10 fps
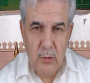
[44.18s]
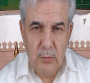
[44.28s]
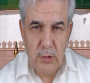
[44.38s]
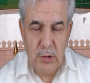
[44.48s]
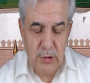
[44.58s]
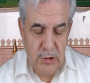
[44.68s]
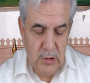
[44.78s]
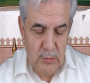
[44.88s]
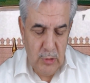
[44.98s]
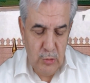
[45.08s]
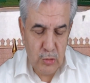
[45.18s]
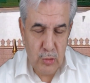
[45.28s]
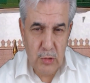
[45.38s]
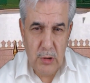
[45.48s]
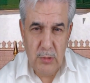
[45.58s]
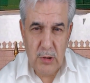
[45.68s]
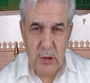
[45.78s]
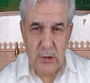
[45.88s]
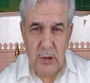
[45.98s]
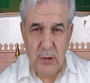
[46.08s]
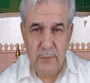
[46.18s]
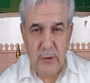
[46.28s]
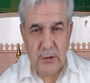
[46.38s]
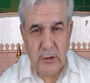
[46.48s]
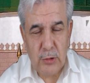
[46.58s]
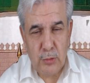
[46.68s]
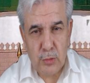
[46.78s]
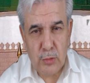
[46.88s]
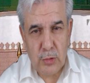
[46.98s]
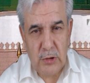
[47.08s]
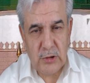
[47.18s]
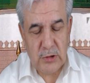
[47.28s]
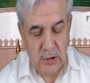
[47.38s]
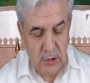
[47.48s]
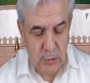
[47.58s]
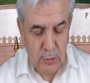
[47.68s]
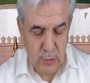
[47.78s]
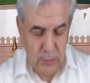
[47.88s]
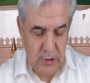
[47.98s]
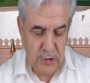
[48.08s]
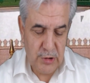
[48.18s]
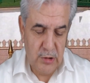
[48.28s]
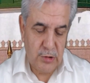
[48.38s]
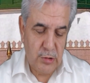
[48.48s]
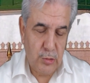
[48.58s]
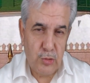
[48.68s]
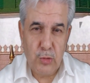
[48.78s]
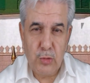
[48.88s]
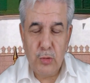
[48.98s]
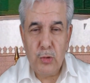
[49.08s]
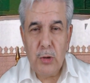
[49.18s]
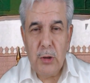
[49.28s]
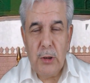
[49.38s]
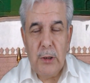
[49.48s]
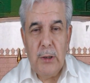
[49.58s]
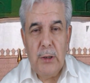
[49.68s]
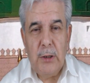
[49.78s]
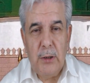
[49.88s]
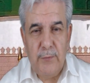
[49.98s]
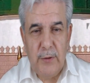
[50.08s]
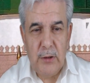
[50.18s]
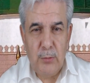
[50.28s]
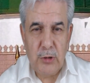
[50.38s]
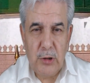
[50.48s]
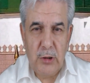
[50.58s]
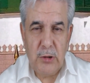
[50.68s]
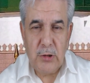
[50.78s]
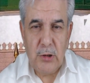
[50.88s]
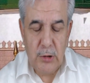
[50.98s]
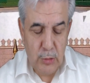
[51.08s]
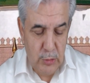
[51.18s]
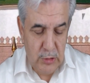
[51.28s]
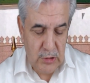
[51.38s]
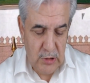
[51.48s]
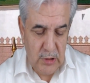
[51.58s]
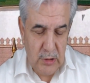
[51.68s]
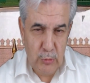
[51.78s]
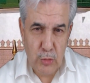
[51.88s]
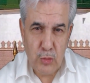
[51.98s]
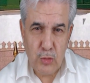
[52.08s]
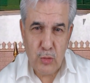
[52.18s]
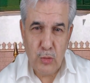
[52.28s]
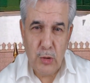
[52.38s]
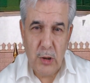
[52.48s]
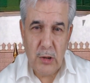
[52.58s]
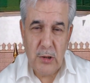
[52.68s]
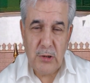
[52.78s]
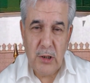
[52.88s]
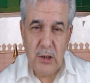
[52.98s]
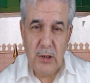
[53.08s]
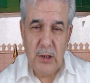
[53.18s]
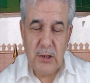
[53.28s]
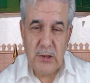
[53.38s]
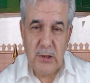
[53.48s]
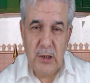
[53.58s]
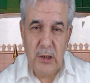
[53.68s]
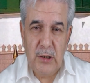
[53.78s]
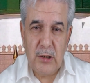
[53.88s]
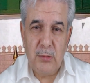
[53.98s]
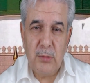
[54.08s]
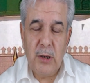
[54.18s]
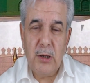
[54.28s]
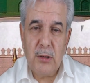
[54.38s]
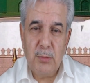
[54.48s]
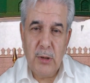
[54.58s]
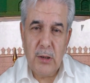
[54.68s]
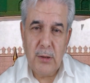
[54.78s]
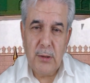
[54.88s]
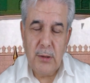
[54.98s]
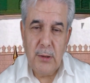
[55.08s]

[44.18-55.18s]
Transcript: 11. lema üstünde biraz daha fazla durduk. İsrarla durmaya çalıştık. Çünkü Efendimiz Aleyhisselatü Vesselam'ın sünnet-i seniyyesine ittiba etmek